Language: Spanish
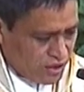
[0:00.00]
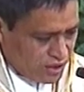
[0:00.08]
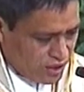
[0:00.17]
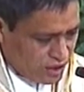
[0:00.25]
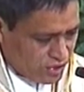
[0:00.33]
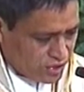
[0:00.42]

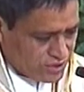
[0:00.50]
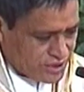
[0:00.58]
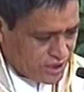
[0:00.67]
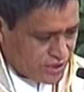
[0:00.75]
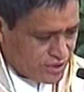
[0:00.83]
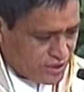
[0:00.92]
Y
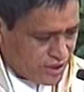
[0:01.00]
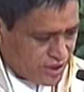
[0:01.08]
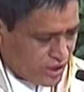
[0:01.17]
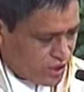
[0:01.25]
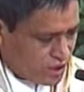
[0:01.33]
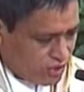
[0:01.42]
entonces
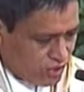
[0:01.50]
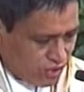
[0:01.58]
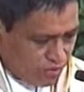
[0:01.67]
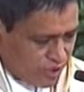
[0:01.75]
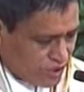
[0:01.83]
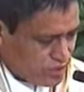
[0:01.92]
él
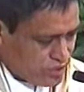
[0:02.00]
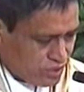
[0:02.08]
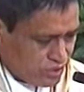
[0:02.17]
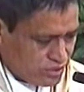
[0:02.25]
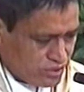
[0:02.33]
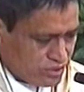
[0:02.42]
no
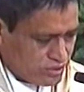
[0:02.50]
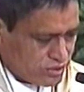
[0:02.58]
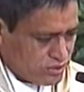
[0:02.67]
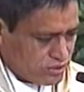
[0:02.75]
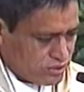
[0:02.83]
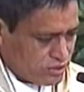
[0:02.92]
pensó
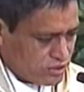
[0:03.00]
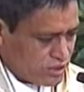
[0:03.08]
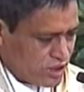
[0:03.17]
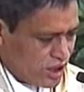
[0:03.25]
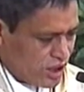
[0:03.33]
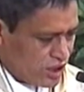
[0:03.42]

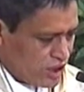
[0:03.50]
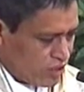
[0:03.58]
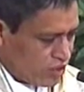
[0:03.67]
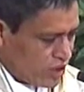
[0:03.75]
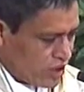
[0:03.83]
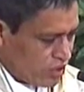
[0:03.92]
iniciar
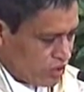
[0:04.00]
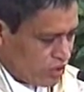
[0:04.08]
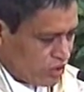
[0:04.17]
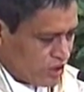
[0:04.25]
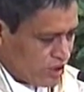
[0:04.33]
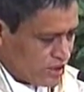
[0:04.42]
una
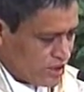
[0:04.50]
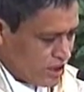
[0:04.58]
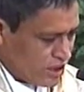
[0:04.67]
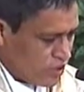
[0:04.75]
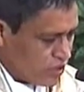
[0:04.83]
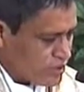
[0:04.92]
orden
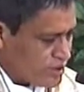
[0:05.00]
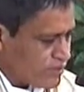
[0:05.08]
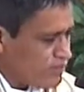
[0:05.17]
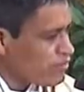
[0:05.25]
religiosa.